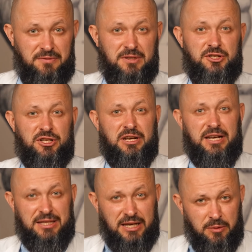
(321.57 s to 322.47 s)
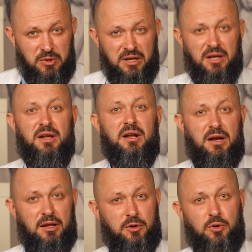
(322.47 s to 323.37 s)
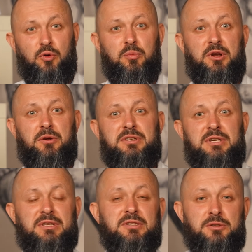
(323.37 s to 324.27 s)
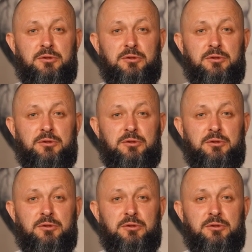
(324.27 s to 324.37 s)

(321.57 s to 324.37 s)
Вы даже ноготками легко уберете этот